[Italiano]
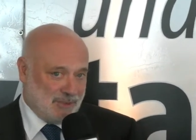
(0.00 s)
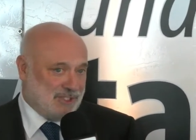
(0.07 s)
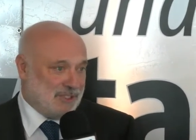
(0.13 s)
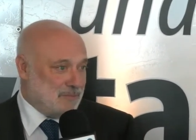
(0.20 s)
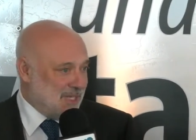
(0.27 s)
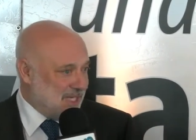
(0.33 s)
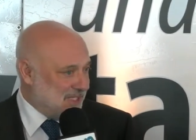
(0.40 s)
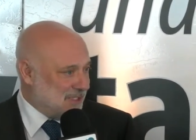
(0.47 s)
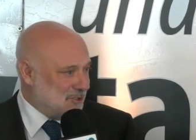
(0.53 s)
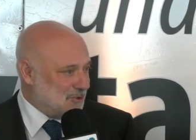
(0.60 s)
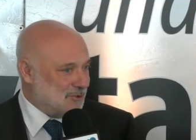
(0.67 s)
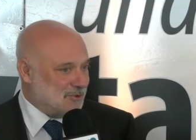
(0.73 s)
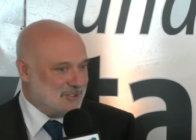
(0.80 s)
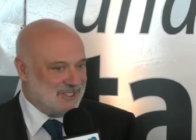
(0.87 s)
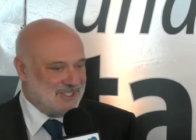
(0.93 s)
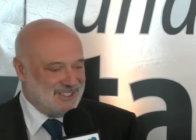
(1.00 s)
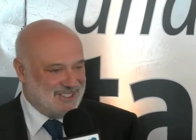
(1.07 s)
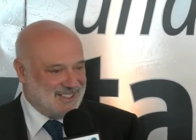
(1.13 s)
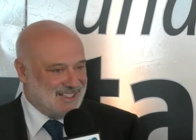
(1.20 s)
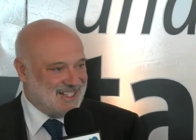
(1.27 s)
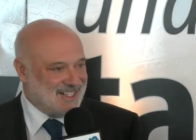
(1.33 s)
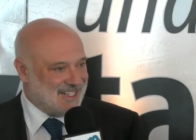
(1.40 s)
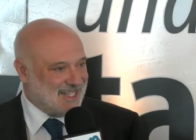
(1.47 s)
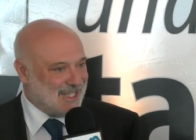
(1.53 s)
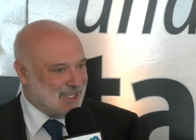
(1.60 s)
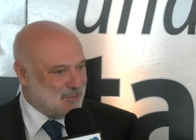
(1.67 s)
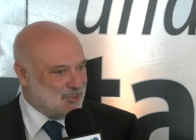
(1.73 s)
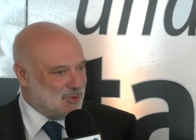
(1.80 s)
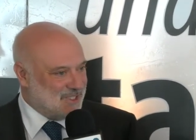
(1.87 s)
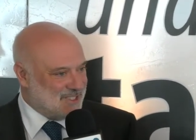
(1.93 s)
Quindi merito anche
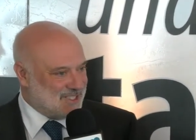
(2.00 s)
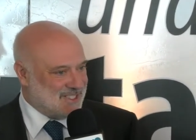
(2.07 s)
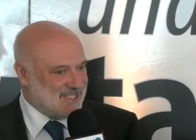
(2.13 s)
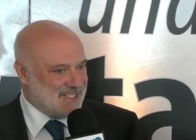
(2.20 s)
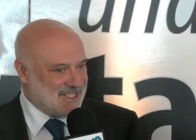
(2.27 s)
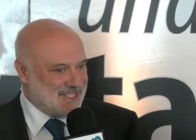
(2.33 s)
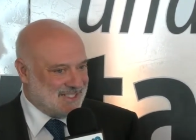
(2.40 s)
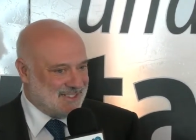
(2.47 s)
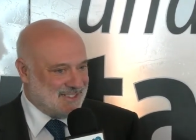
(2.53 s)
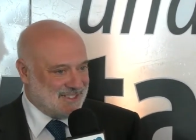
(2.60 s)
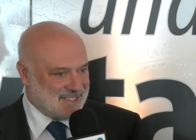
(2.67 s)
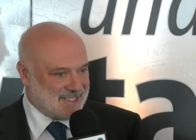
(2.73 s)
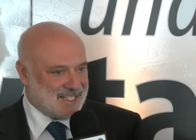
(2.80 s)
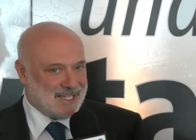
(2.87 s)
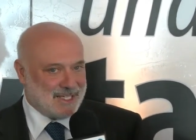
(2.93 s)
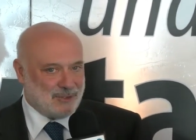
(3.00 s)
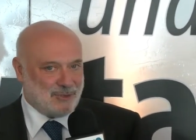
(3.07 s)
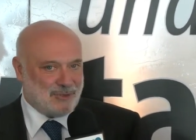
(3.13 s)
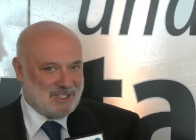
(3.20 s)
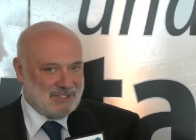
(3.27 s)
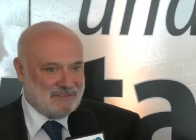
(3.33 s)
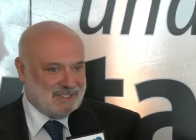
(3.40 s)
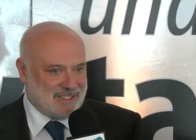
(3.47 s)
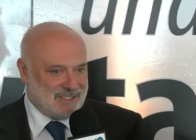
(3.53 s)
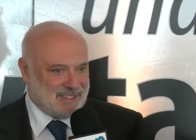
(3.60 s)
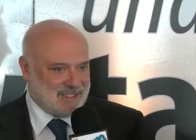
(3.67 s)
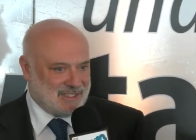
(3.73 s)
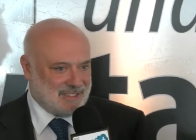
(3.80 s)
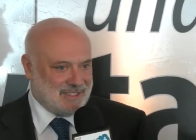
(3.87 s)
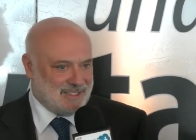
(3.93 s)
alla Polizia di Stato di
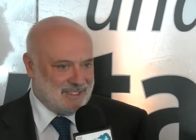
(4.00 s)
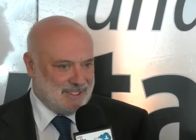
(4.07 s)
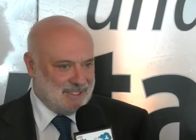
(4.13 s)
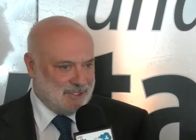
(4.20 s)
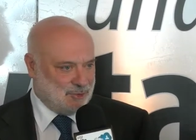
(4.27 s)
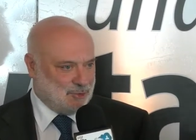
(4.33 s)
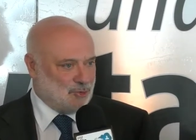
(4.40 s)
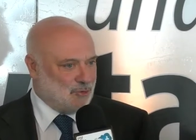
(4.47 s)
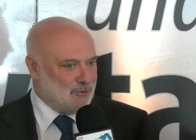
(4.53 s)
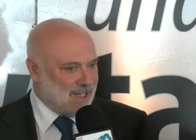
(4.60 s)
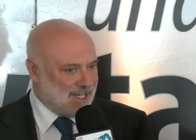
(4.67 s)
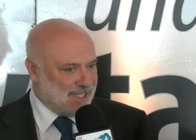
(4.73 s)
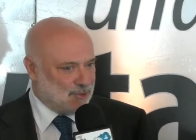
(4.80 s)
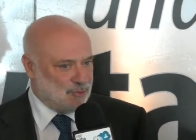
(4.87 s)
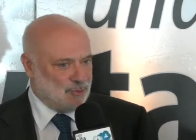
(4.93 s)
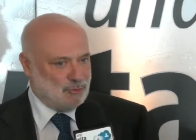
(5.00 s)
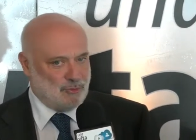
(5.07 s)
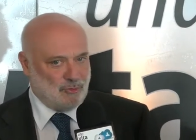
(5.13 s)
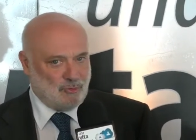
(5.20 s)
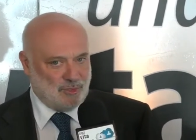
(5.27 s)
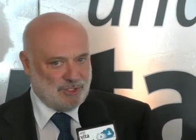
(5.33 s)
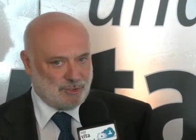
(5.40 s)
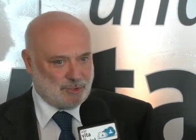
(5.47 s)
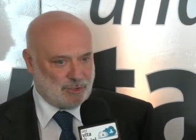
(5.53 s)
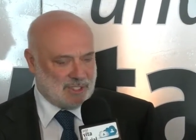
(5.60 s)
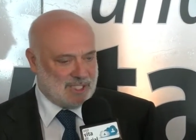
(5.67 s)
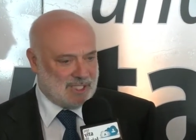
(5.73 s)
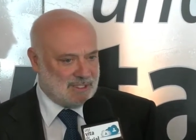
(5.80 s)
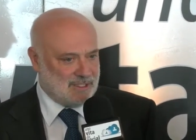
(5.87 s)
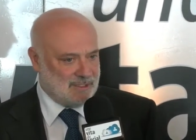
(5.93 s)
aver trovato
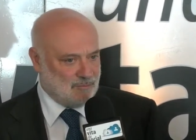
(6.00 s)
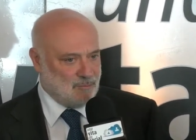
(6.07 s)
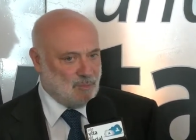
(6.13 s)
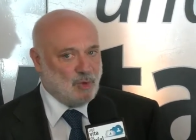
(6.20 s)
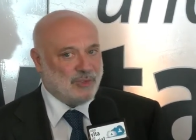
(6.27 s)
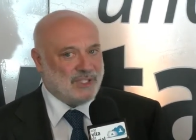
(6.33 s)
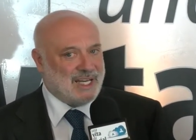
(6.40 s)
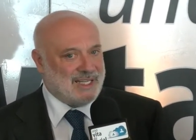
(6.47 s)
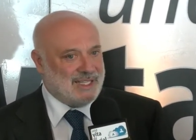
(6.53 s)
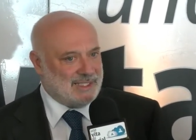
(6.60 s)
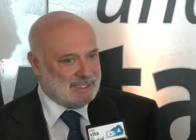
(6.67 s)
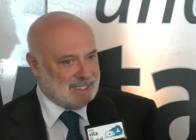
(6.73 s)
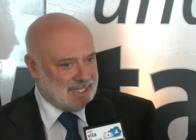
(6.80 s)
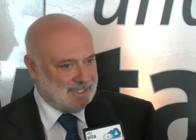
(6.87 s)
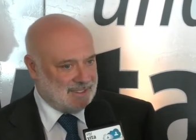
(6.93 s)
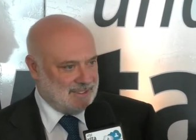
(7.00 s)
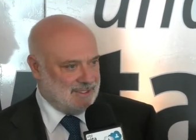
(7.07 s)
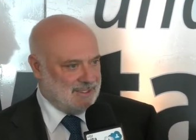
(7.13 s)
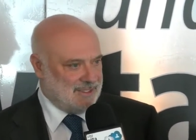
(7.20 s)
questa modalità